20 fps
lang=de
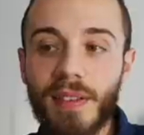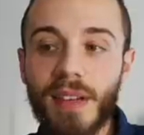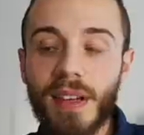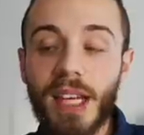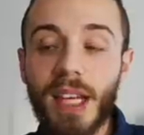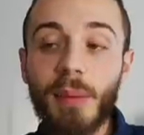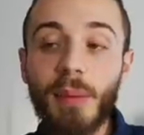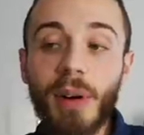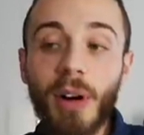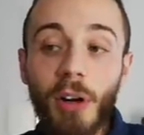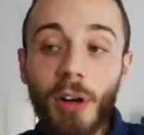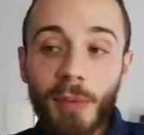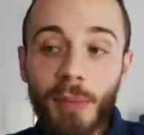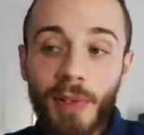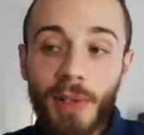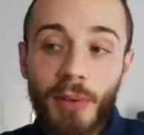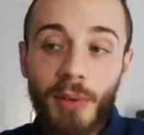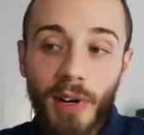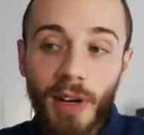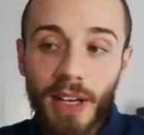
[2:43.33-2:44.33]
Er braucht
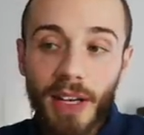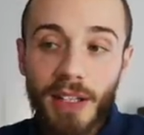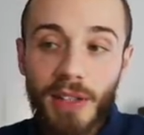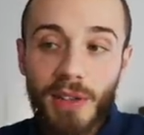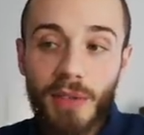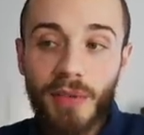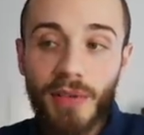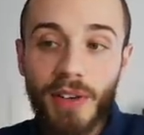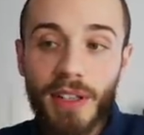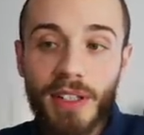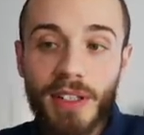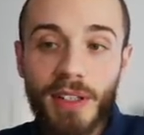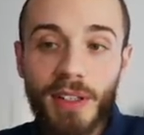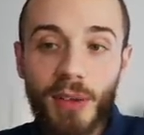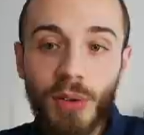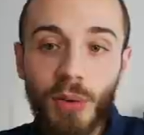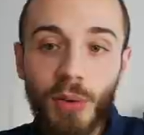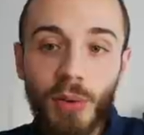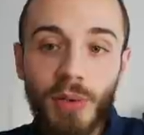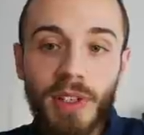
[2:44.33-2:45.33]
mich nur
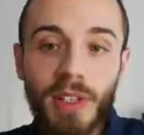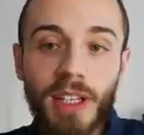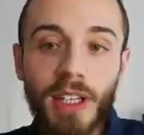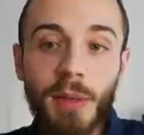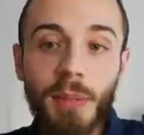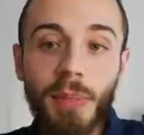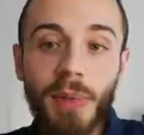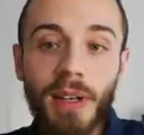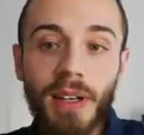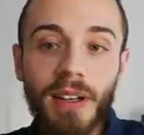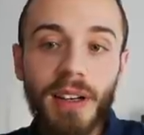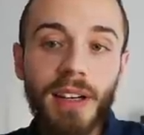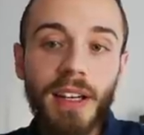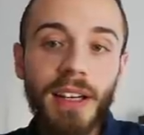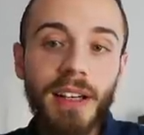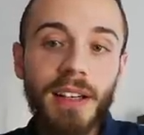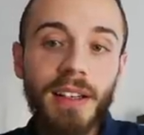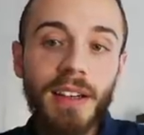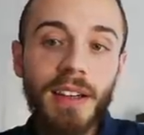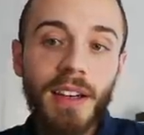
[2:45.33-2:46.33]
anzufassen und ich bin
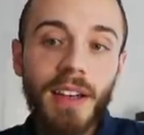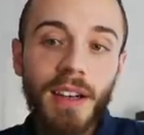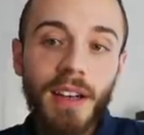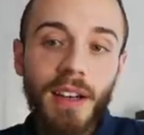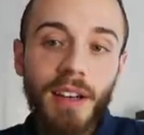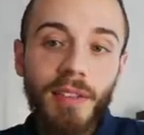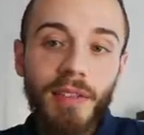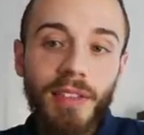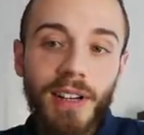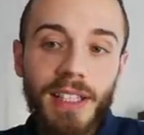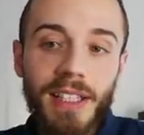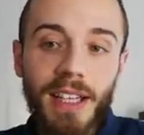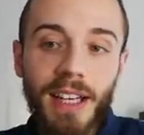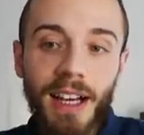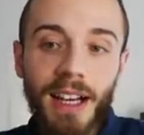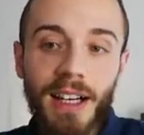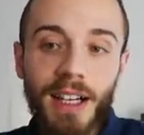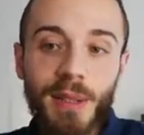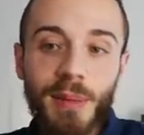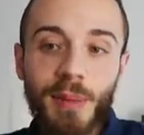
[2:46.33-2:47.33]
erregt. Was er
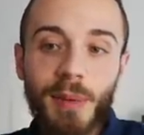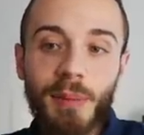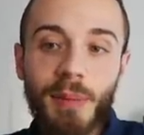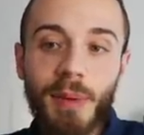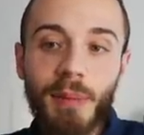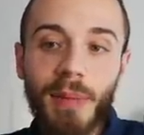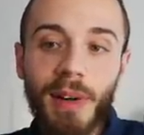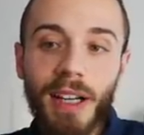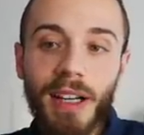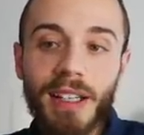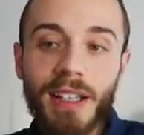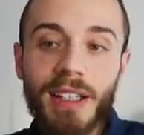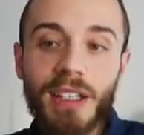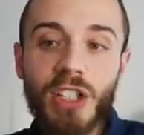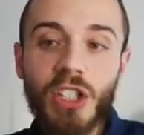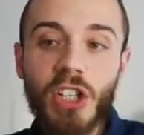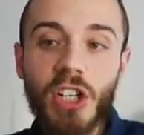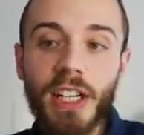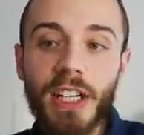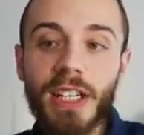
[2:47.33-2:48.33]
alles mit mir macht,
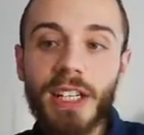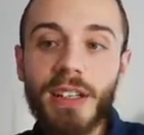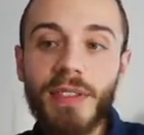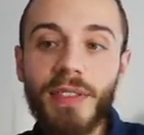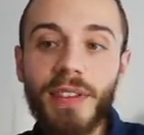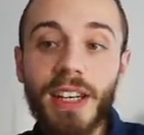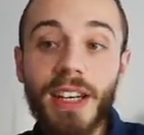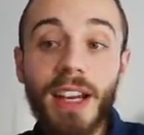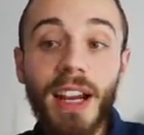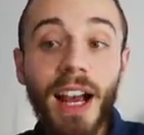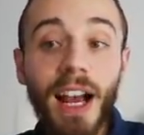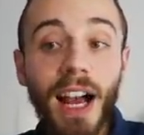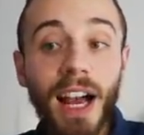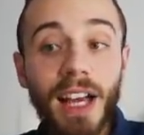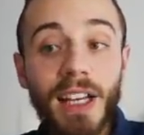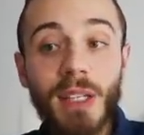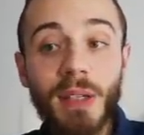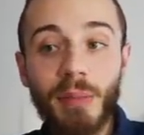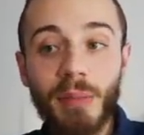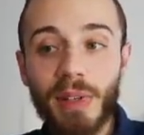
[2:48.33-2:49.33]
ist schlichtweg
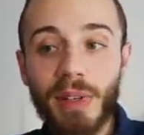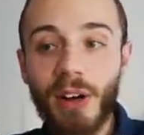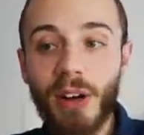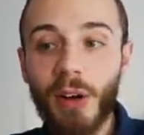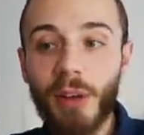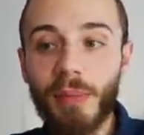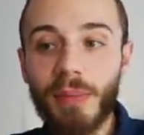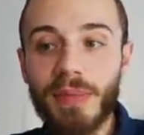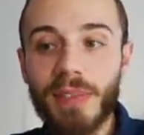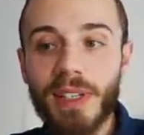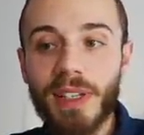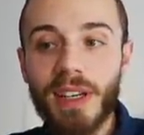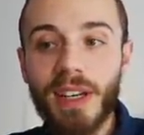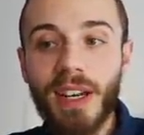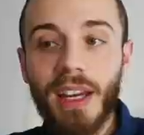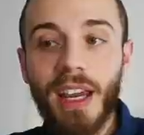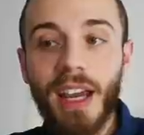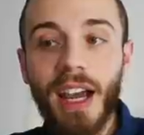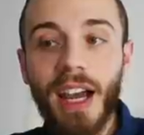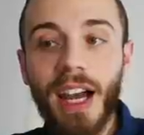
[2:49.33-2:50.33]
atemberaubend.
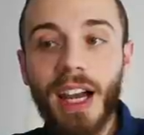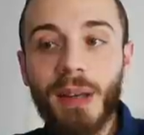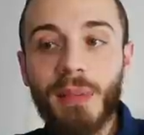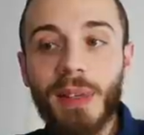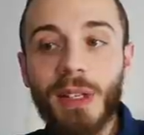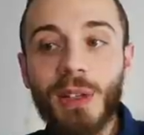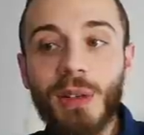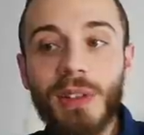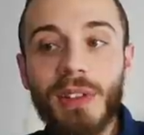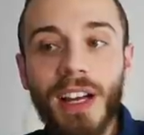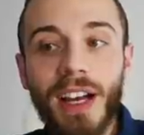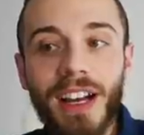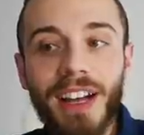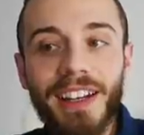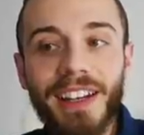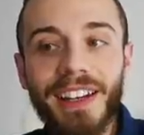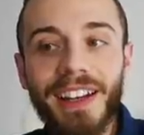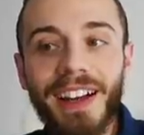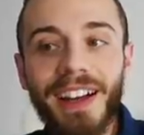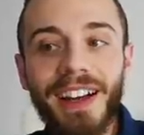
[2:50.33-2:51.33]
Er hat mich total
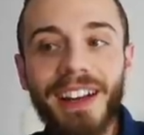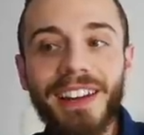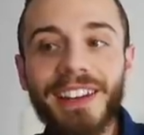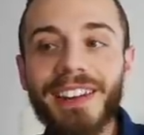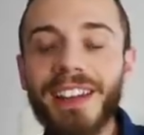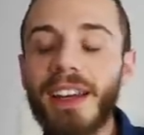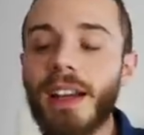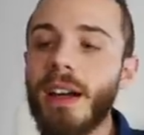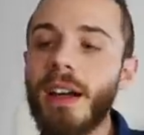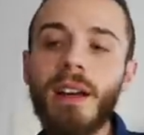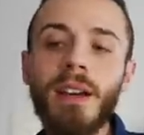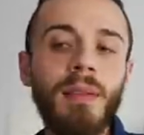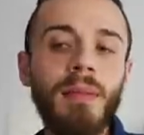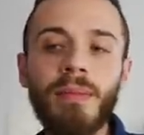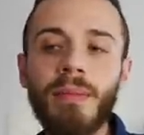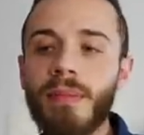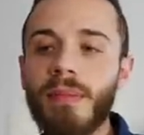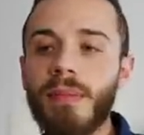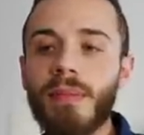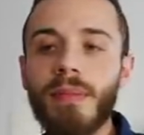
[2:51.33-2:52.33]
in der Hand.
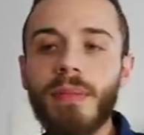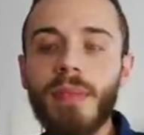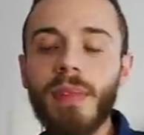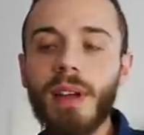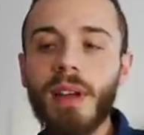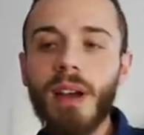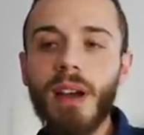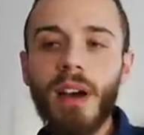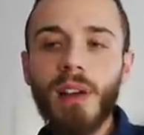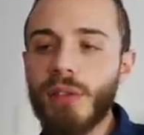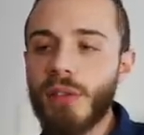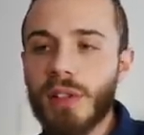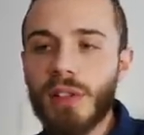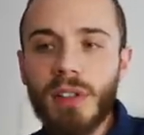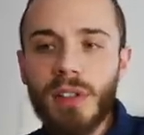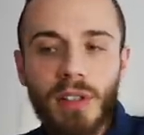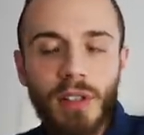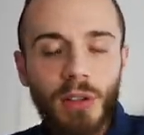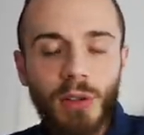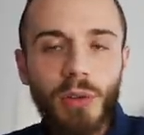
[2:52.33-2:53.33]
Hm, das
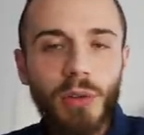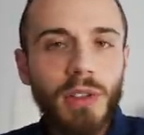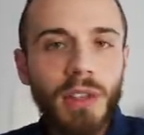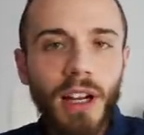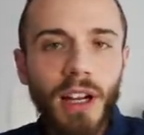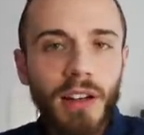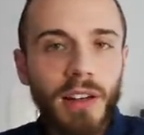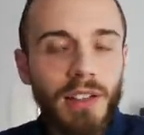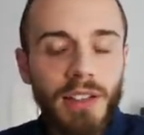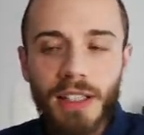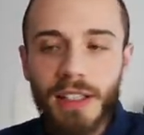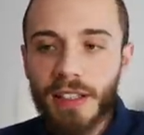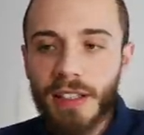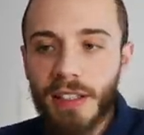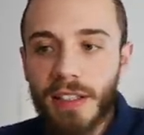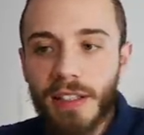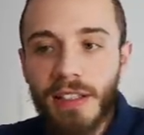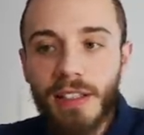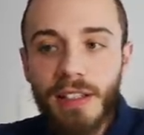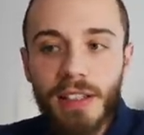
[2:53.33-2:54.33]
also ist ja totaler
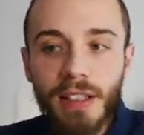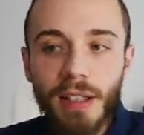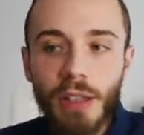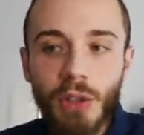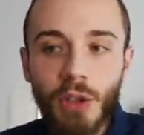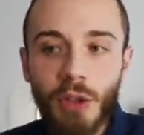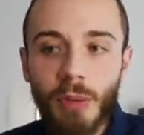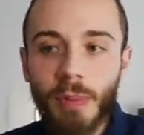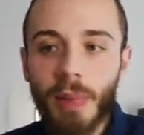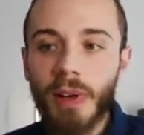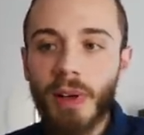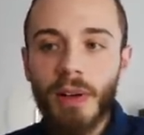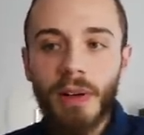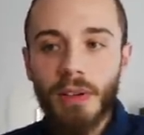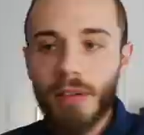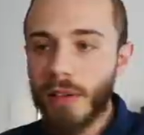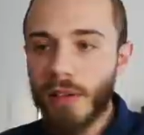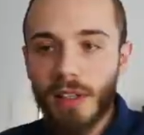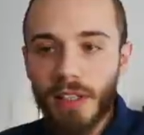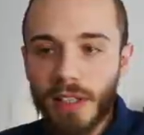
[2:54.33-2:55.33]
Sexist, dieser Typ.
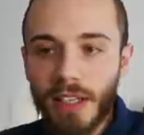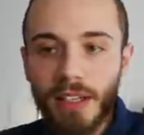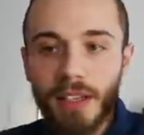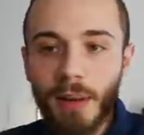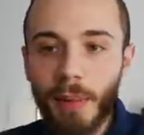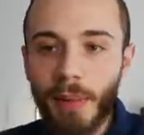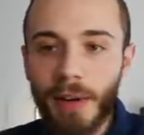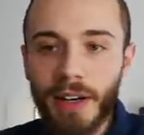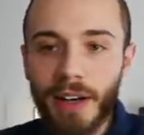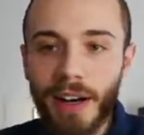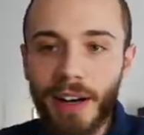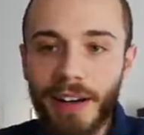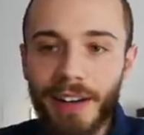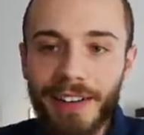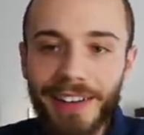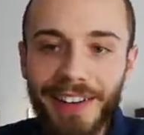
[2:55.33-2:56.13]
Das geht ja mal gar nicht.